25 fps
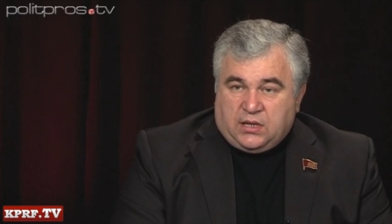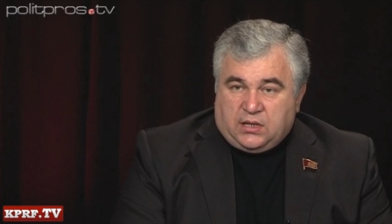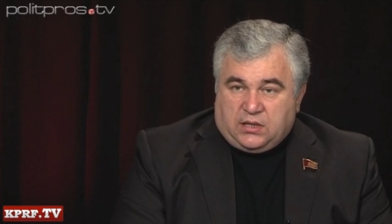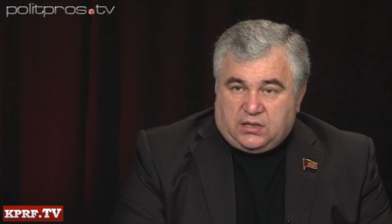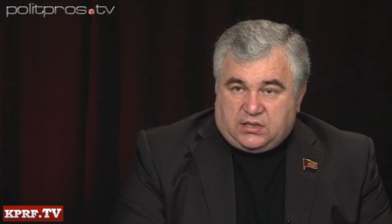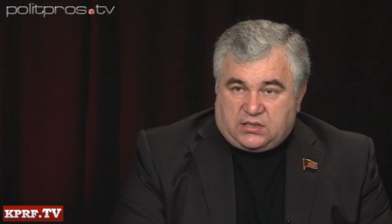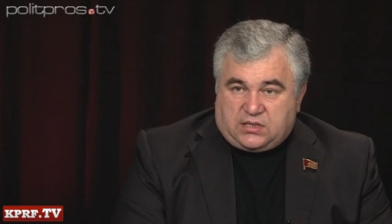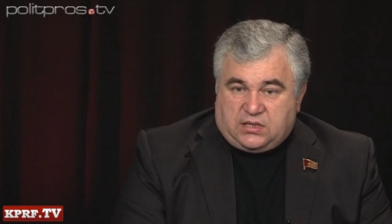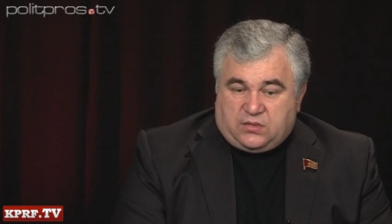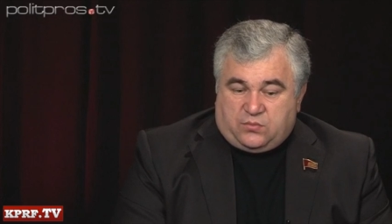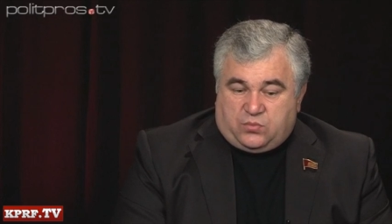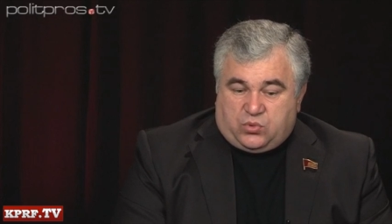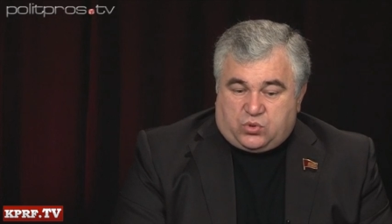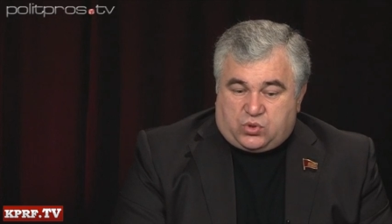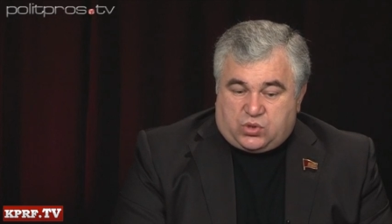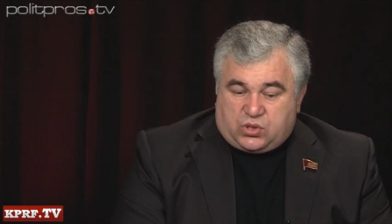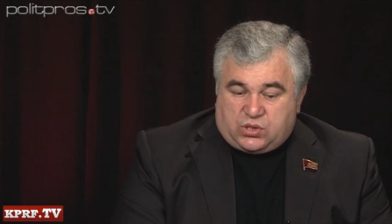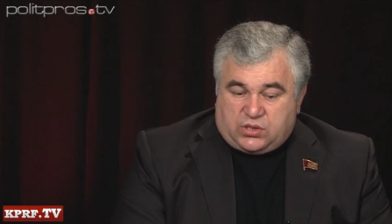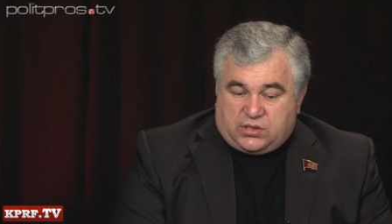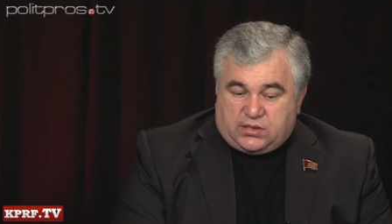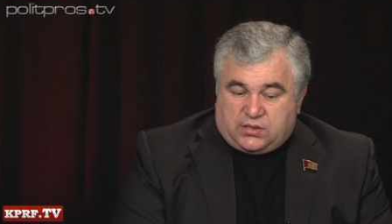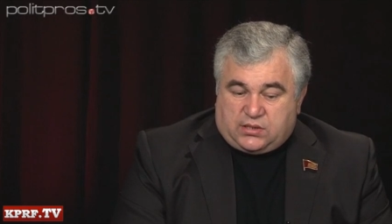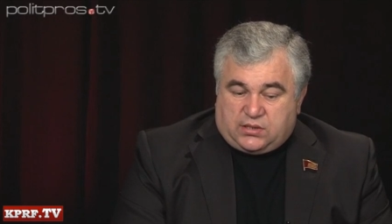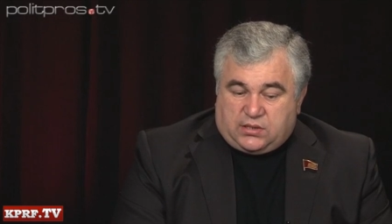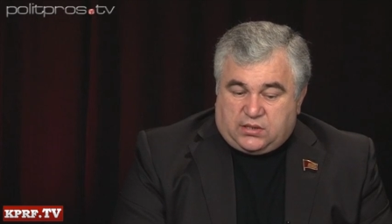Если
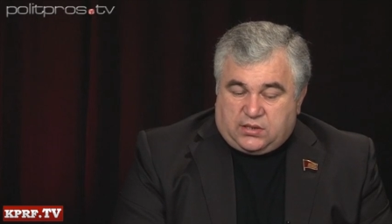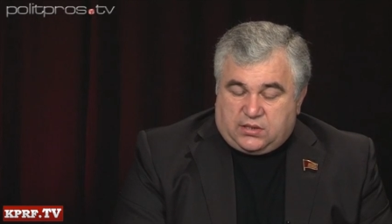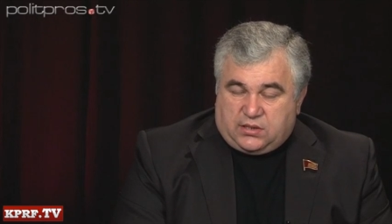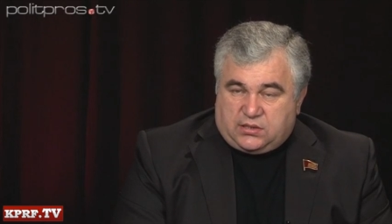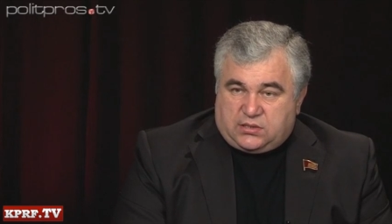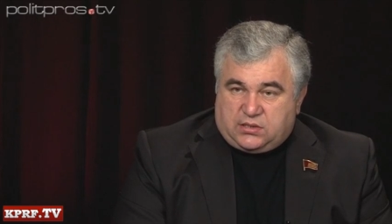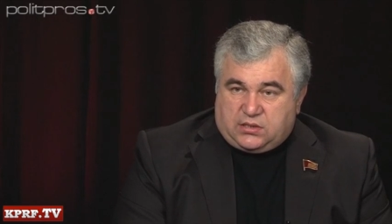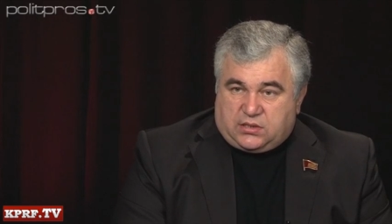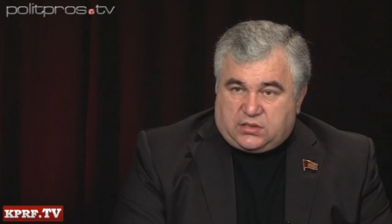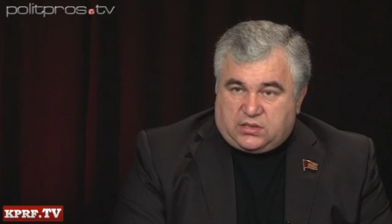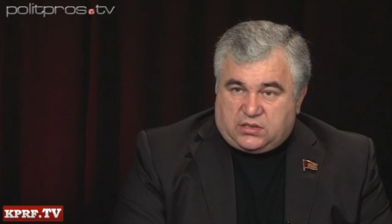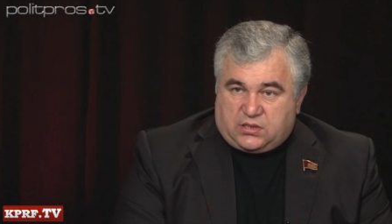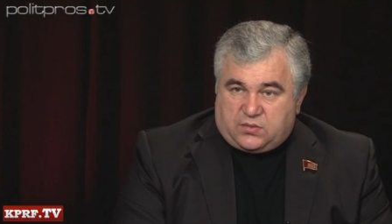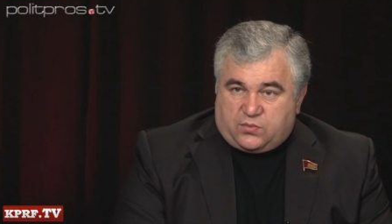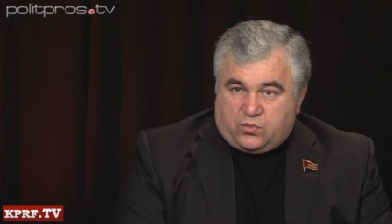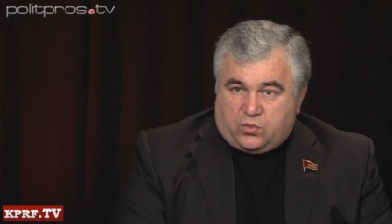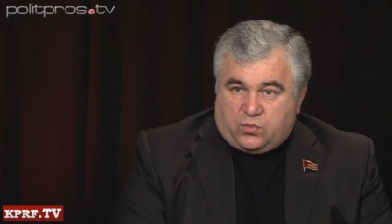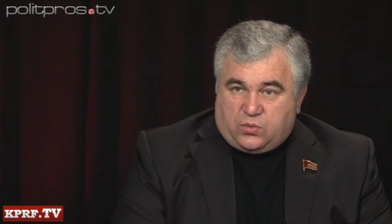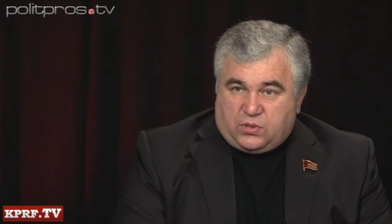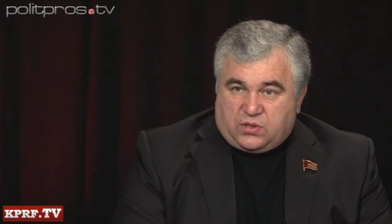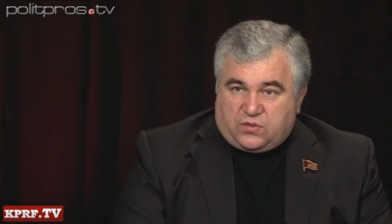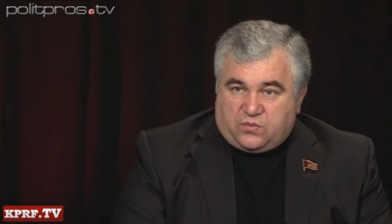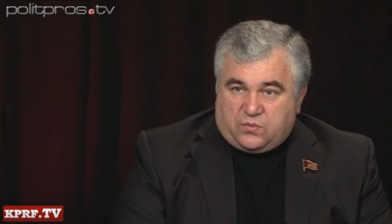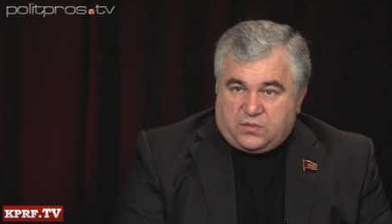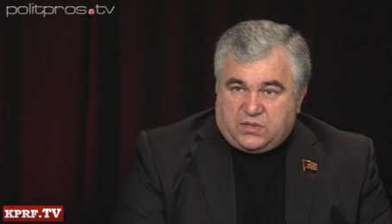бюджеты этих
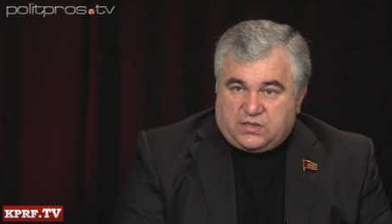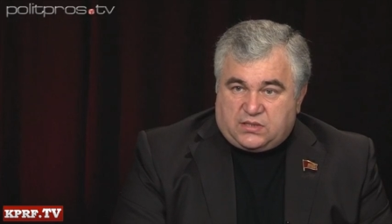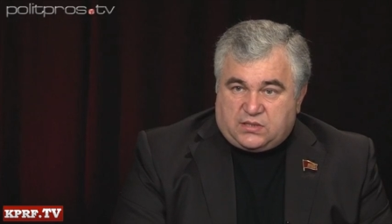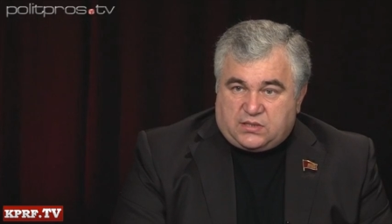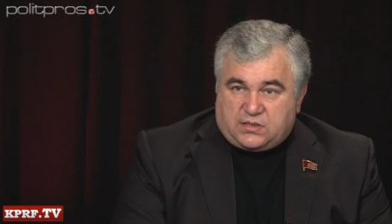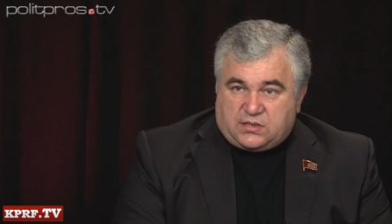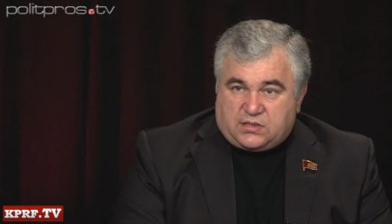республик вместе